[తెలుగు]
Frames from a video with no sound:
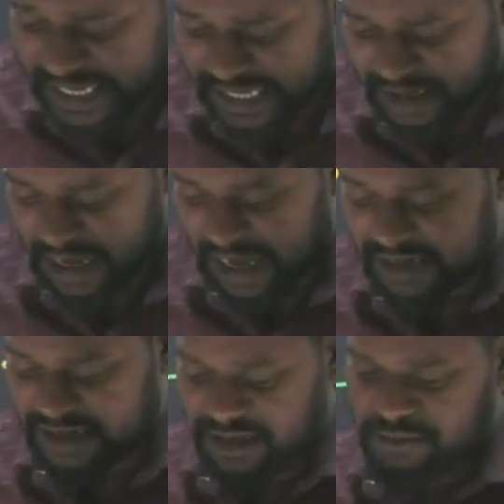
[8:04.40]
చేయండి
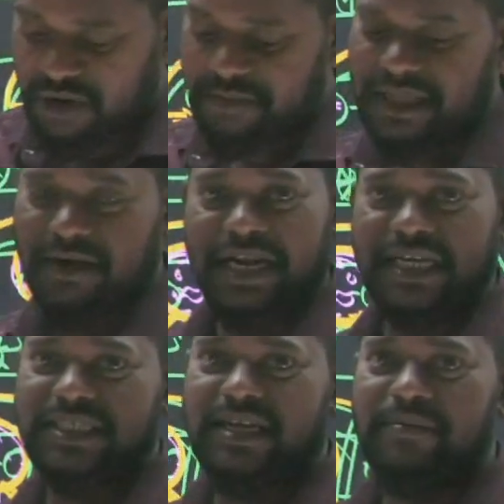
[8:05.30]
ఆల్రెడీ నేను బోర్డు మీద కూడా
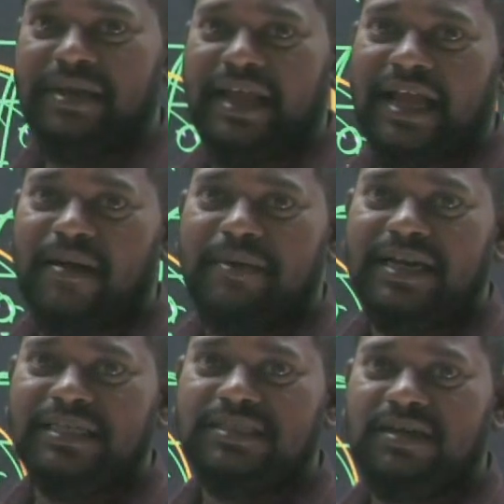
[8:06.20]
రాసిన మీరేం
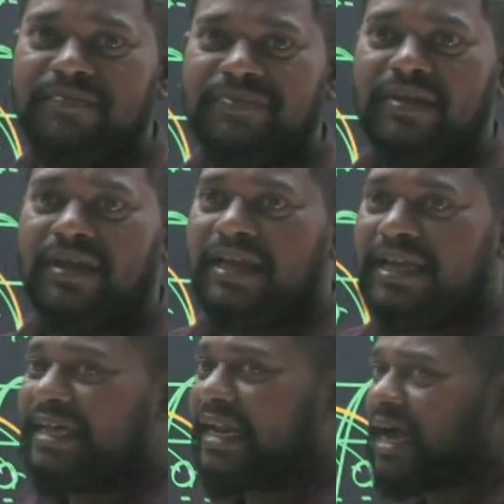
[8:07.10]
కామెంట్ చేస్తారు
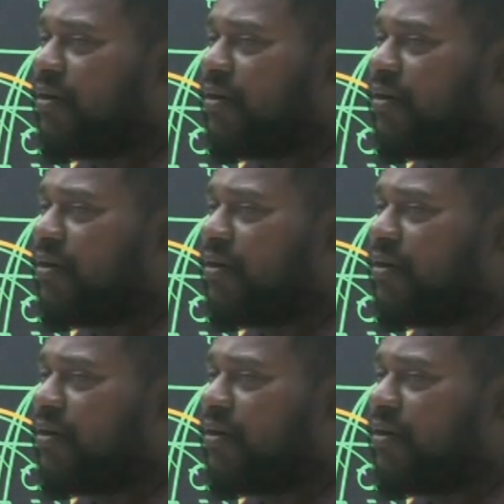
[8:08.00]
ఇద్దరు